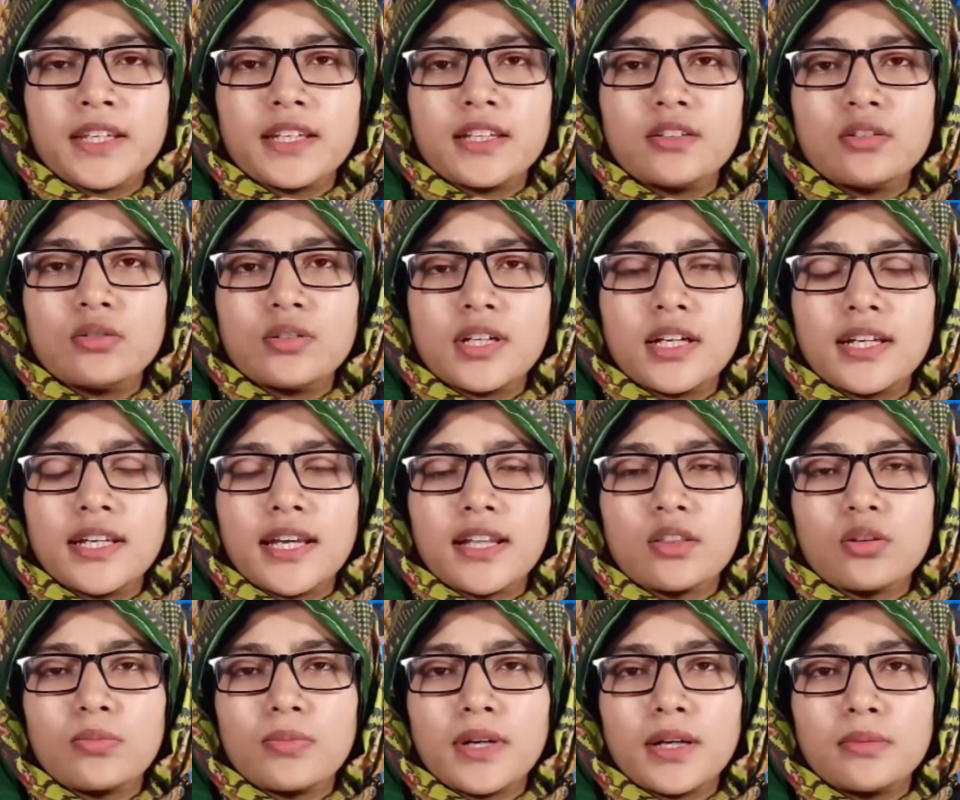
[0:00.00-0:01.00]
কিন্তু রানী
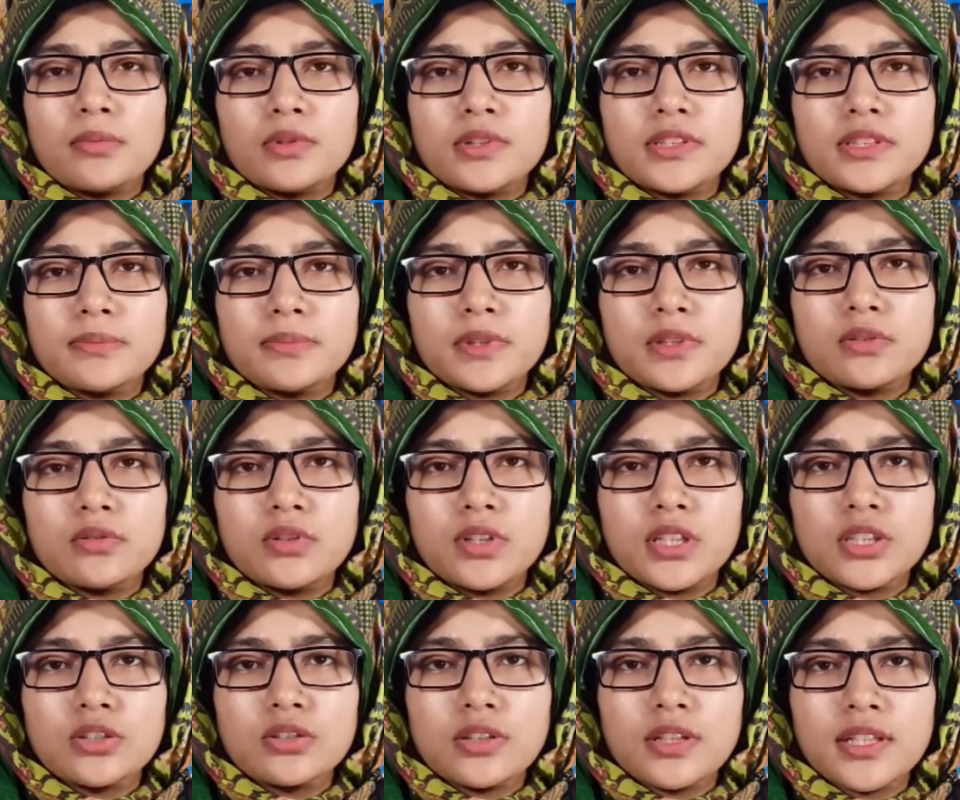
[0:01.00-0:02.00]
এতবার বলছে
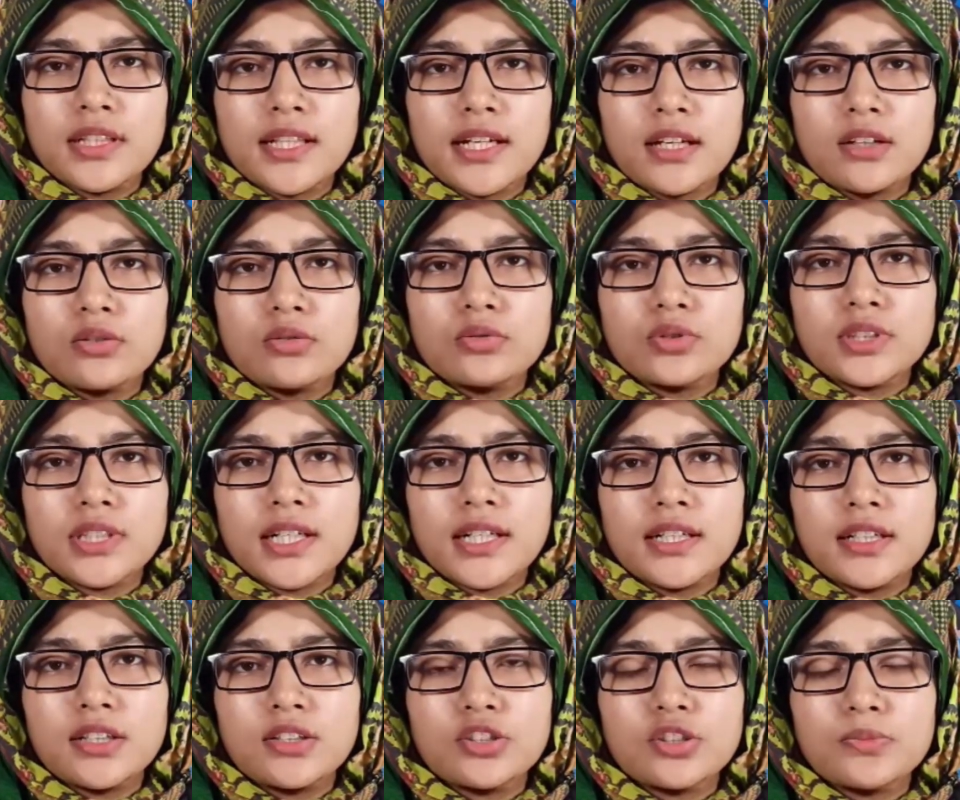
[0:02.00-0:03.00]
পিকলুদার সঙ্গে তার কোনো
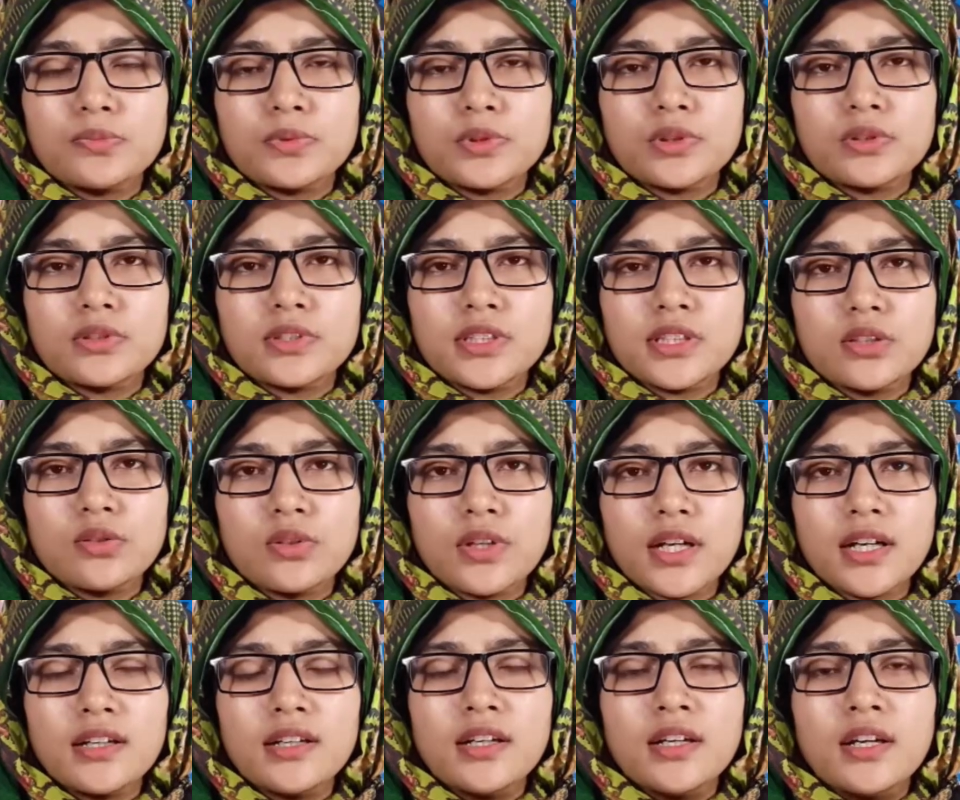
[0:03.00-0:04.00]
শারীরিক সম্পর্ক ছিল
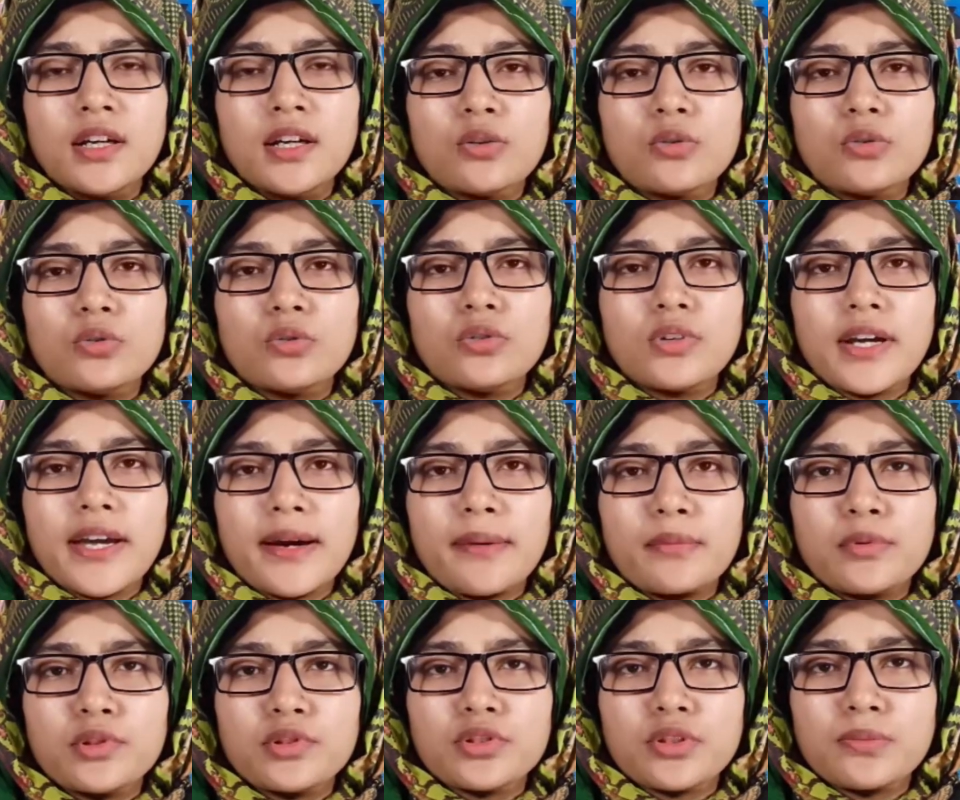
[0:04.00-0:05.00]
না কোনো
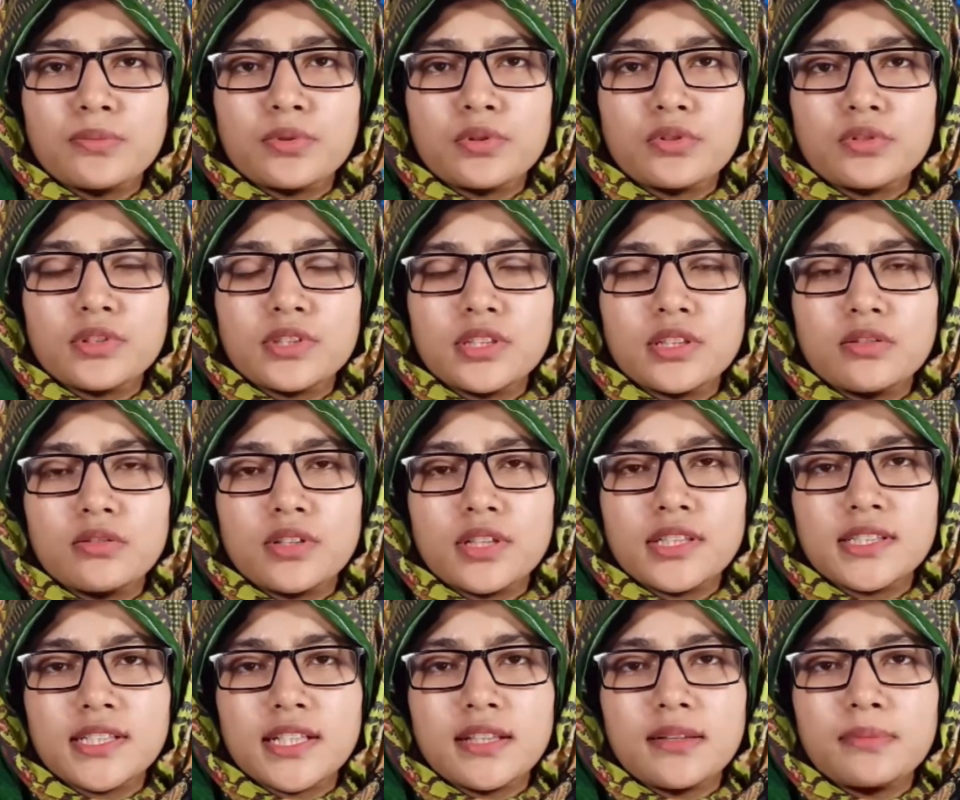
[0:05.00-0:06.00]
এমন সম্পর্ক ছিল
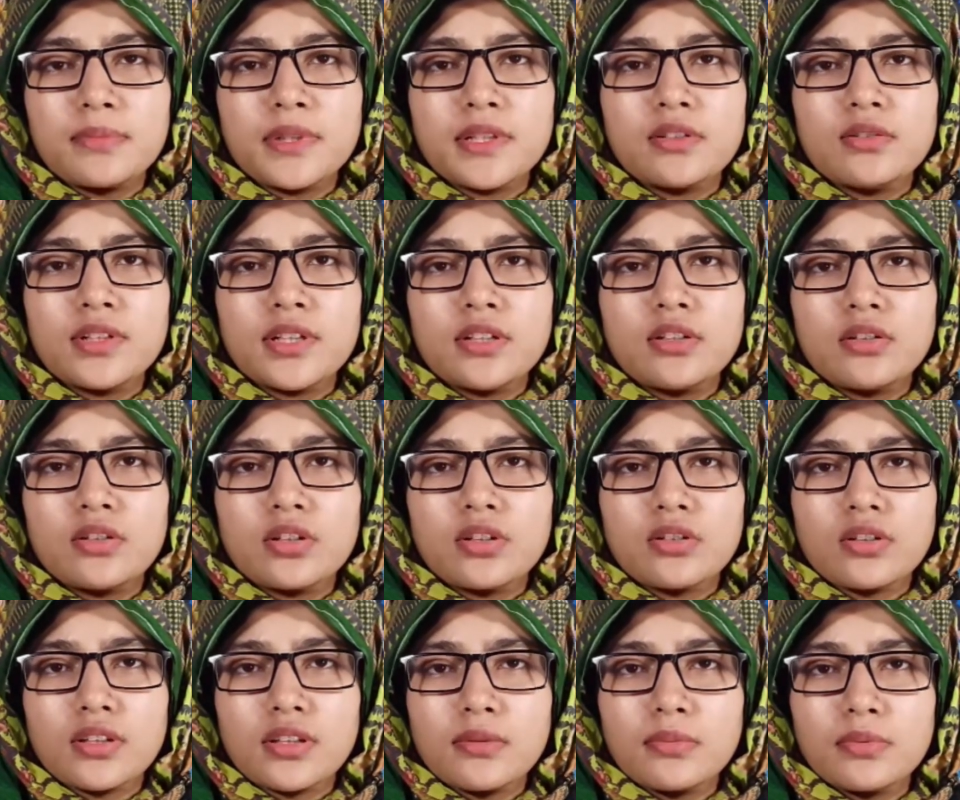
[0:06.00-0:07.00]
না যাতে পিকলু এই
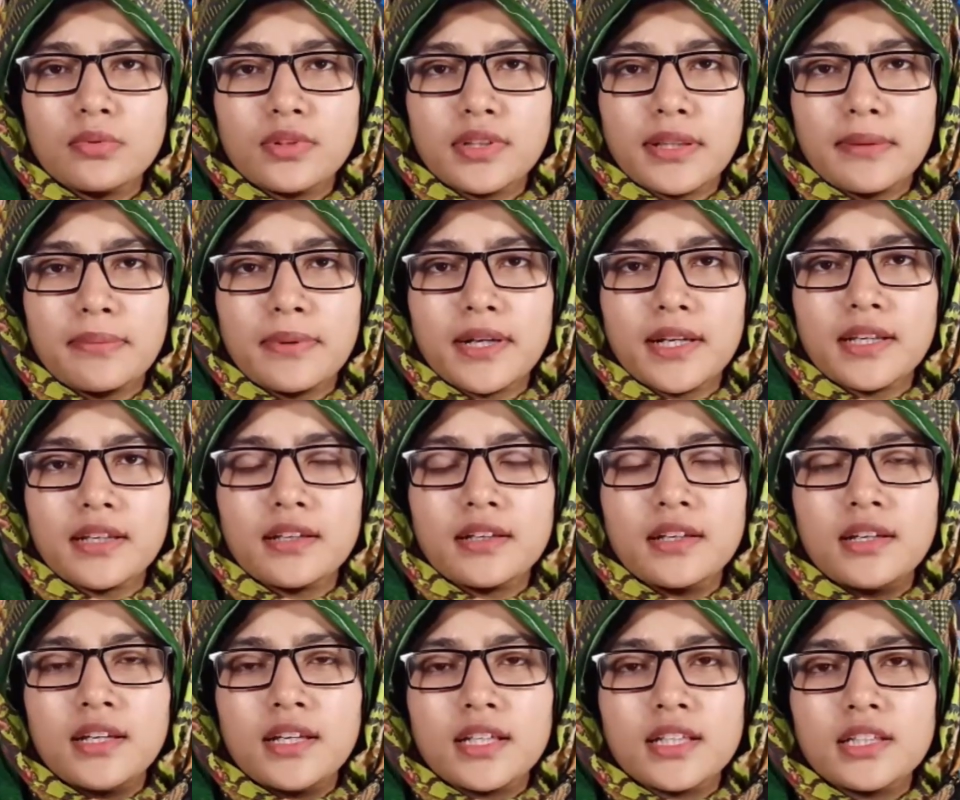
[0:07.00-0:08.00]
ধরনের কথা বলতে পারে
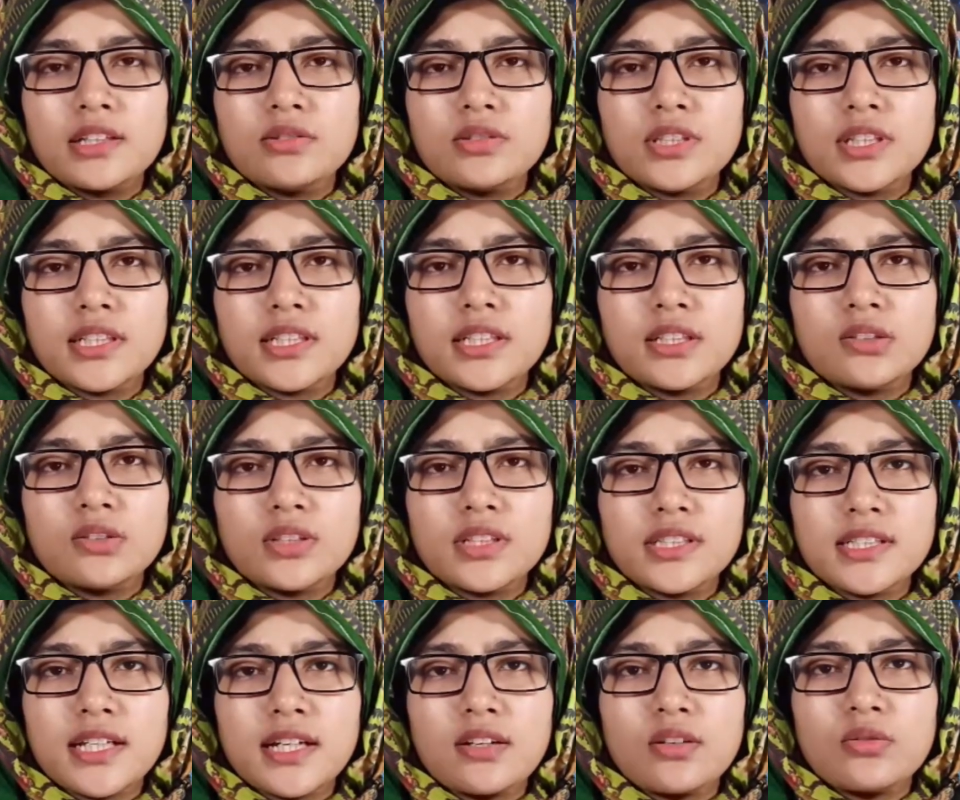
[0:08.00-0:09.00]
কিন্তু সে কি করে
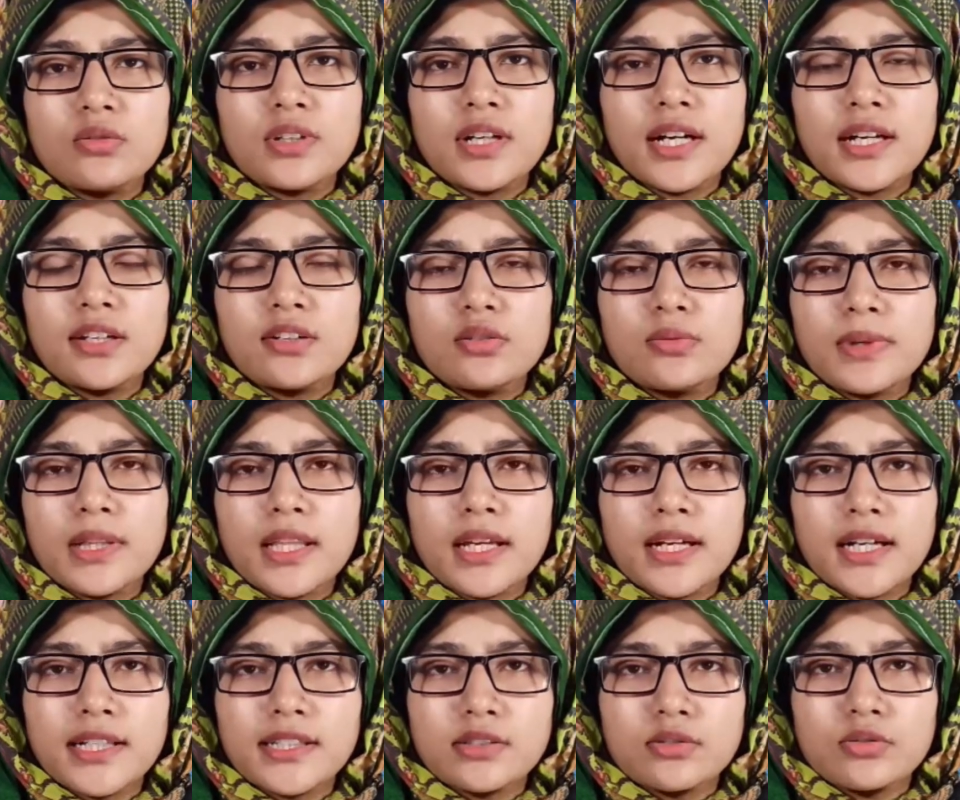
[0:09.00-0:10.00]
জানলো রানীরও মাথা
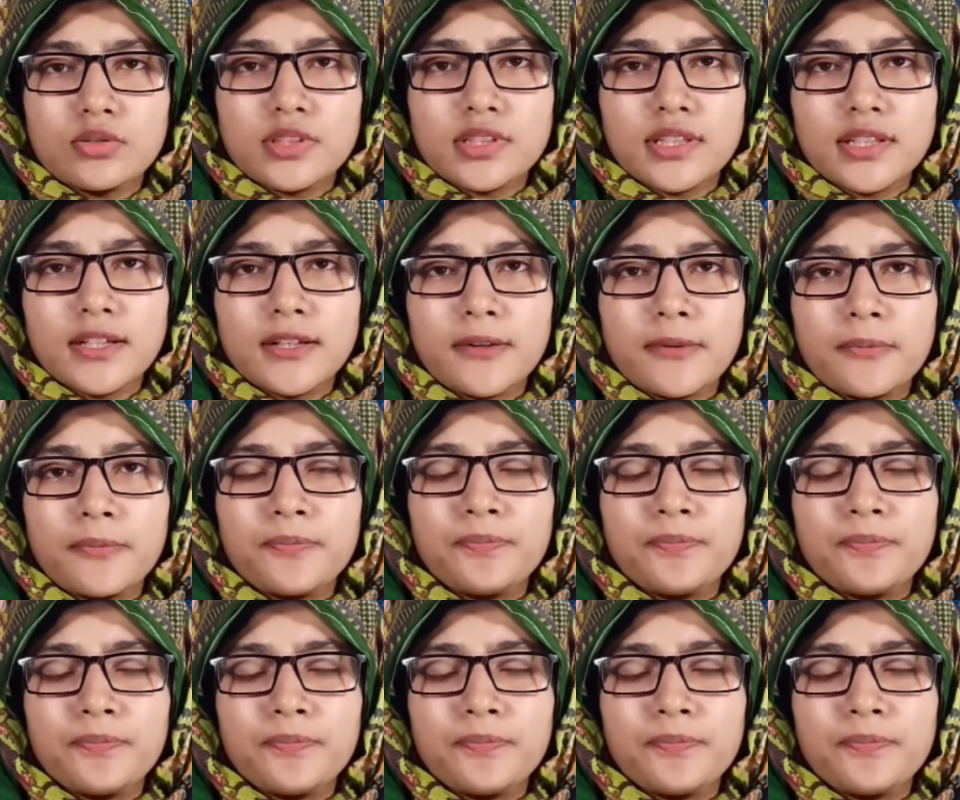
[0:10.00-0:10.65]
কাজ করছে না